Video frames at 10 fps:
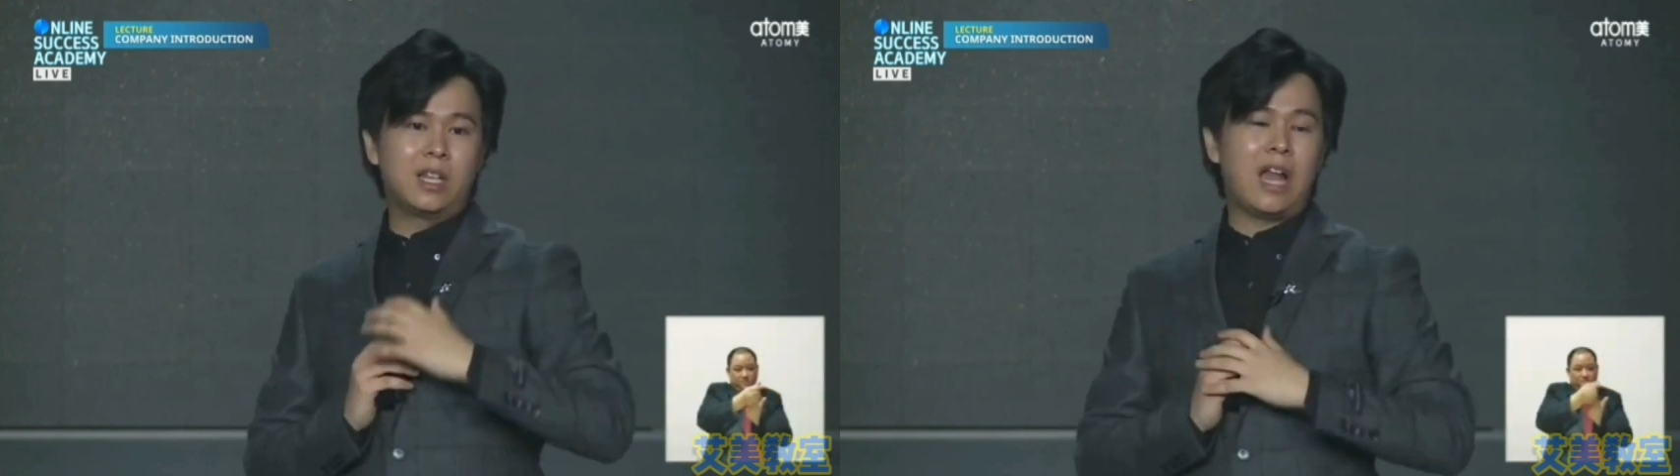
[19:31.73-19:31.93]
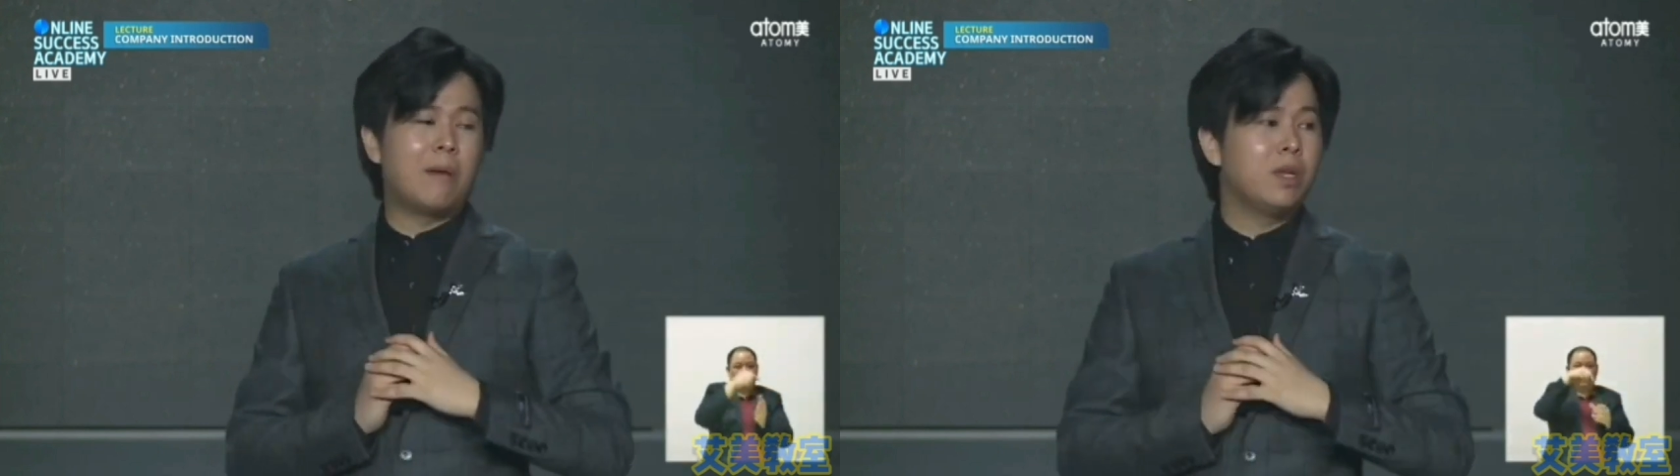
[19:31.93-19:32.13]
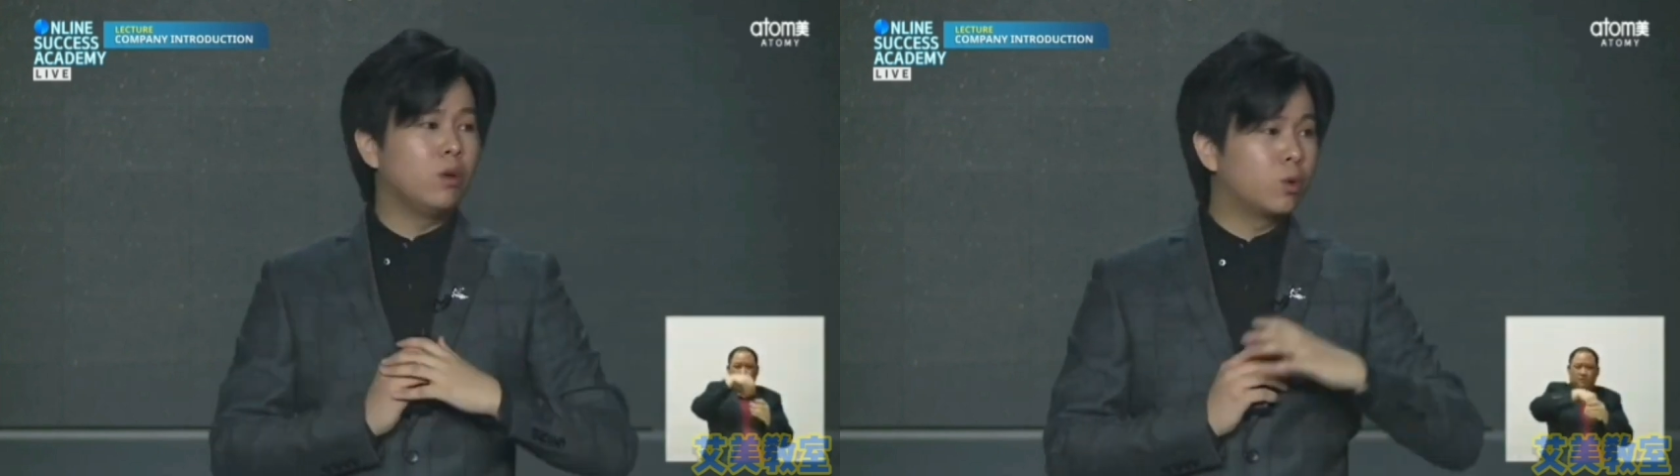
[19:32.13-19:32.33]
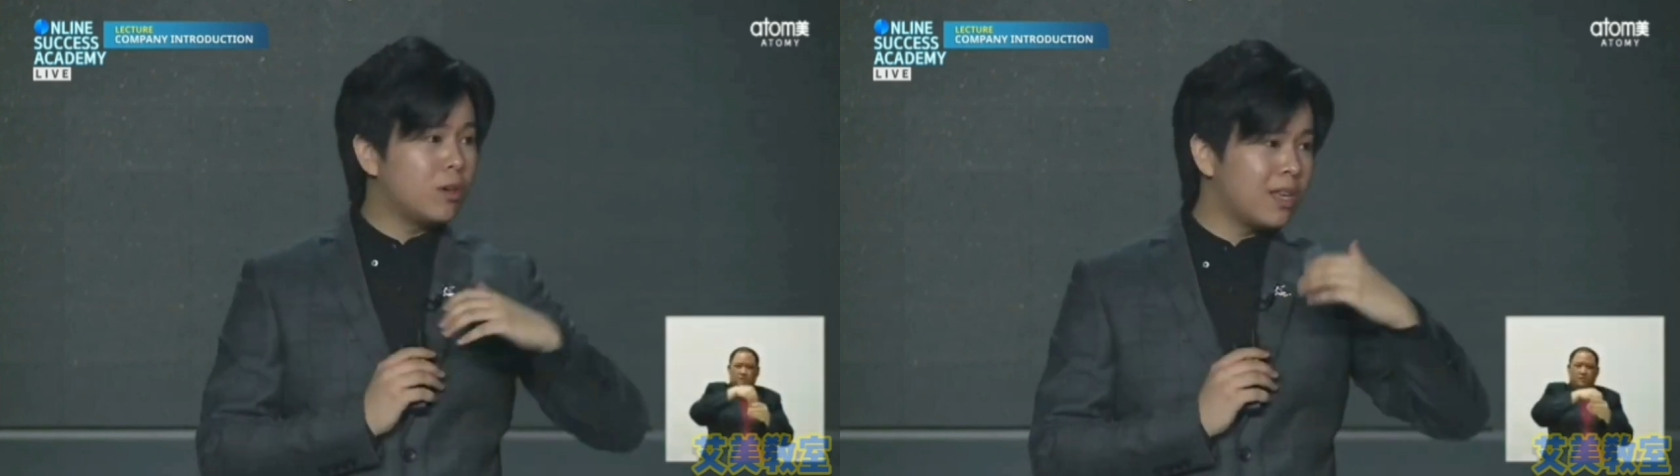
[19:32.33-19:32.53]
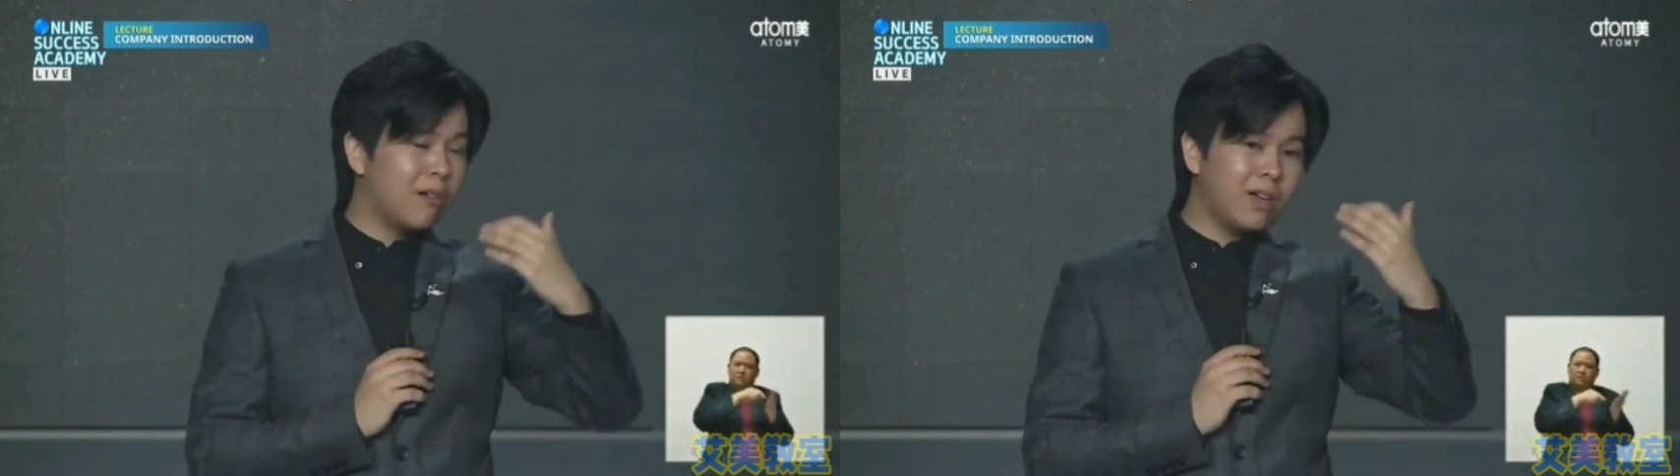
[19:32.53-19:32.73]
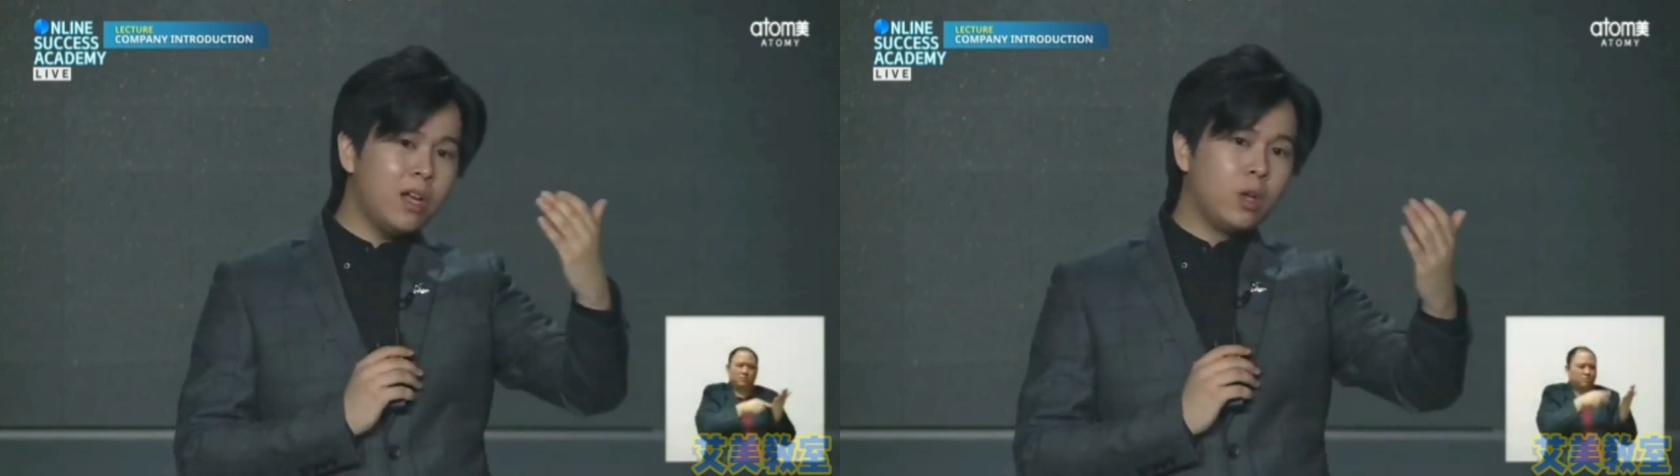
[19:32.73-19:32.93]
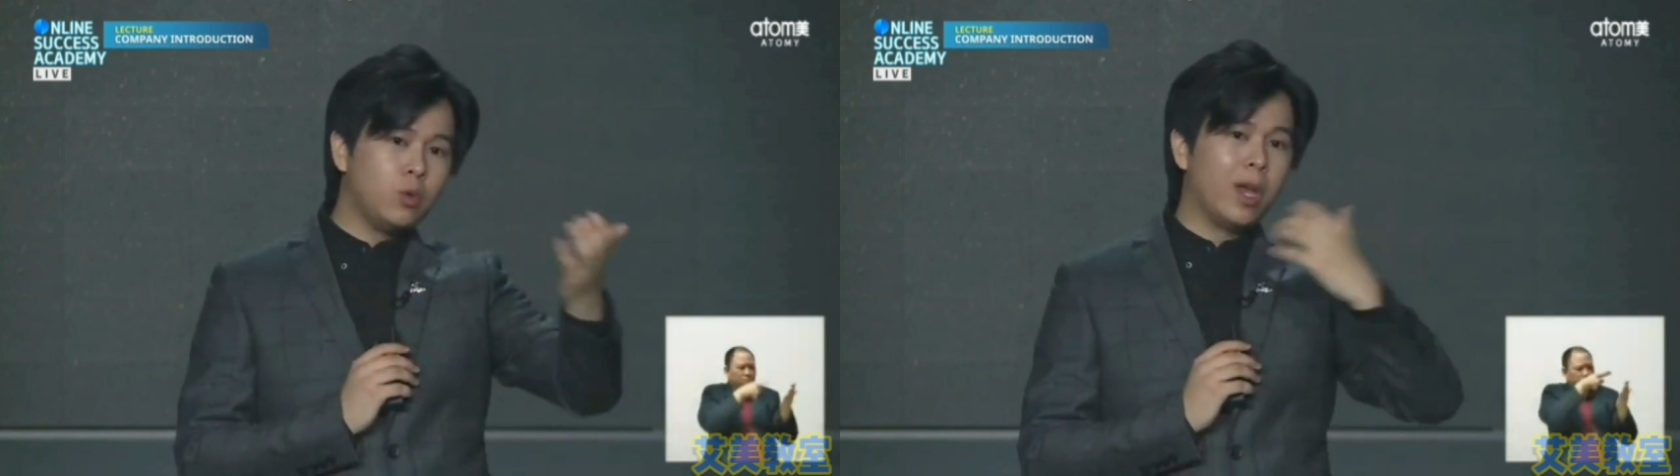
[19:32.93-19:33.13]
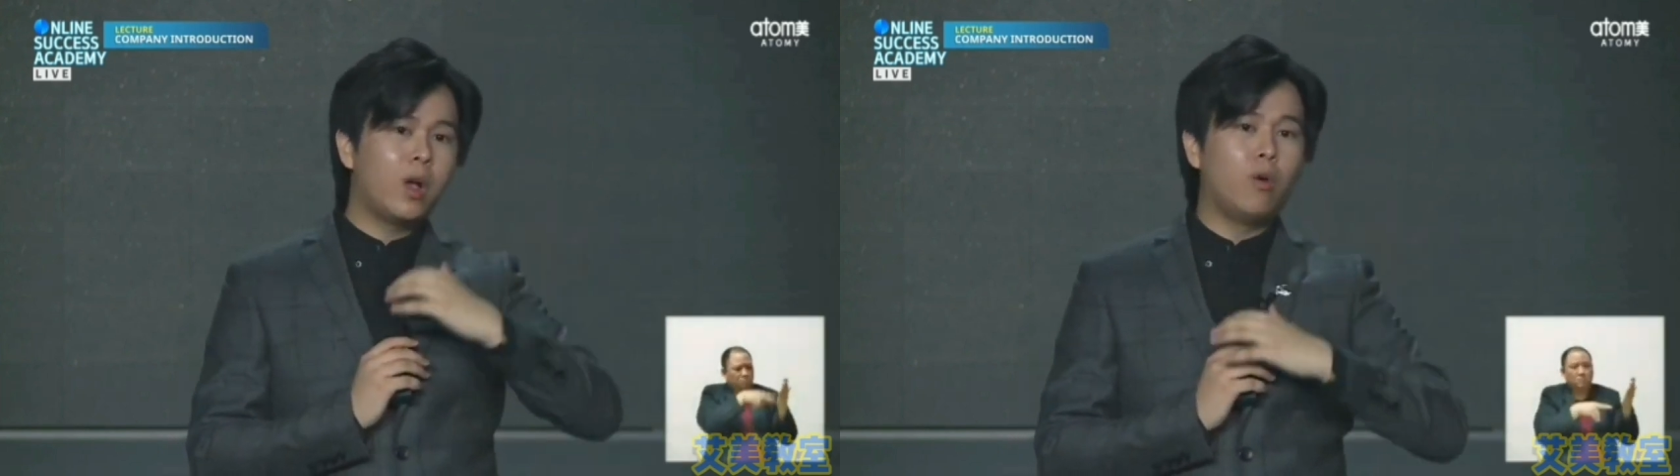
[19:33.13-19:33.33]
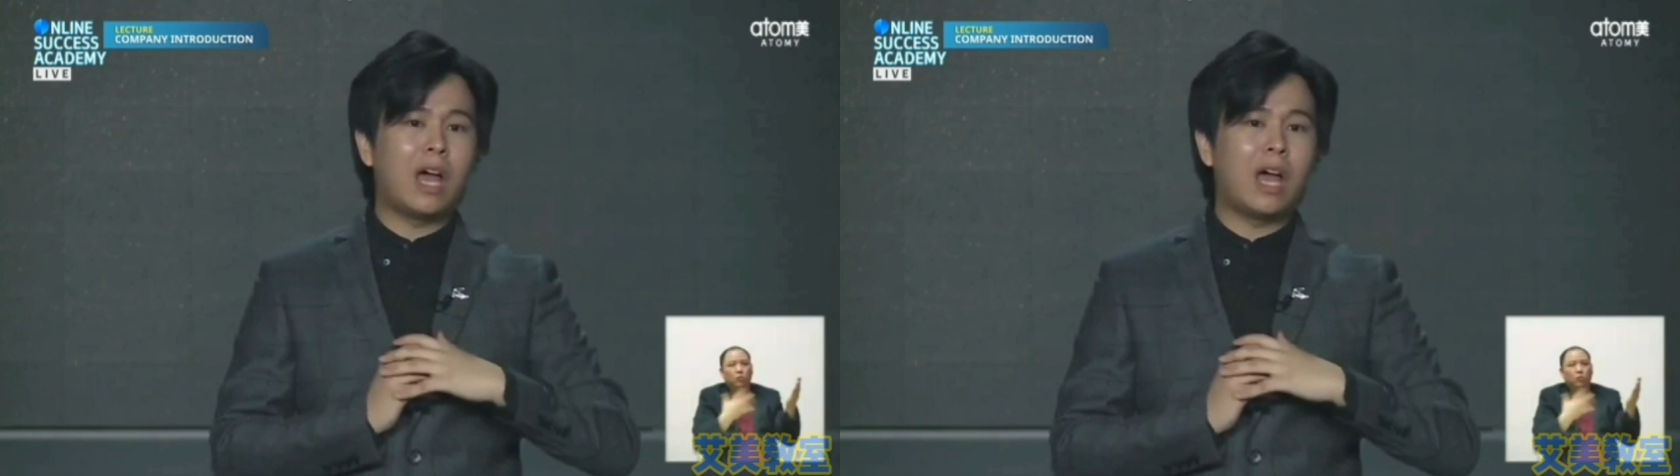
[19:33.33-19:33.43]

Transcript: 他们有多少个员工、